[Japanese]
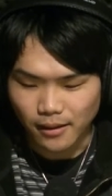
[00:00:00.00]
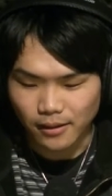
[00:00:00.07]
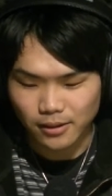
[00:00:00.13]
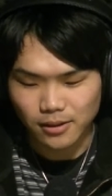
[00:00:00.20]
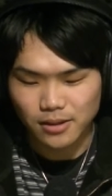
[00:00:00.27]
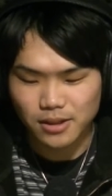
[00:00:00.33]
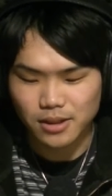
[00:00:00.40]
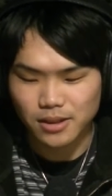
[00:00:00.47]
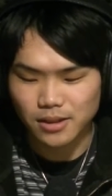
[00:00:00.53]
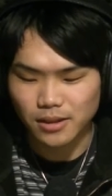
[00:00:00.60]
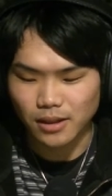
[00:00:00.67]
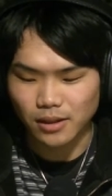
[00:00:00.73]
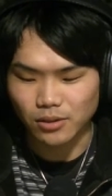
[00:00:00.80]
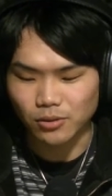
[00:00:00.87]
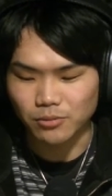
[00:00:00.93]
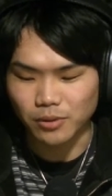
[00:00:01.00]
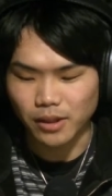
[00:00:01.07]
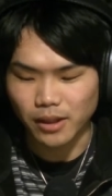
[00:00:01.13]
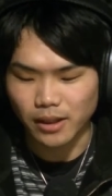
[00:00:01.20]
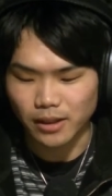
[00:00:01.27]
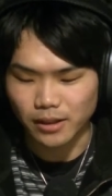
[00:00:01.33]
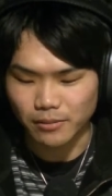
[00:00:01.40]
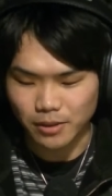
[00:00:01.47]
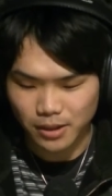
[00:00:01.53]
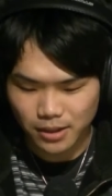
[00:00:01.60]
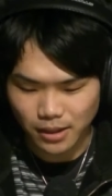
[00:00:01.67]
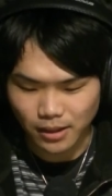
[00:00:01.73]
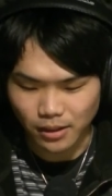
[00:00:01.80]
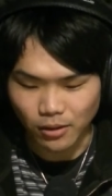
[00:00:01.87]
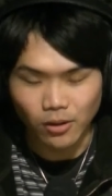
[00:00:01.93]
新しいスタートを迎えられた皆
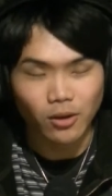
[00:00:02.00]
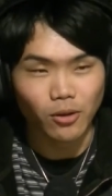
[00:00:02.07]
さん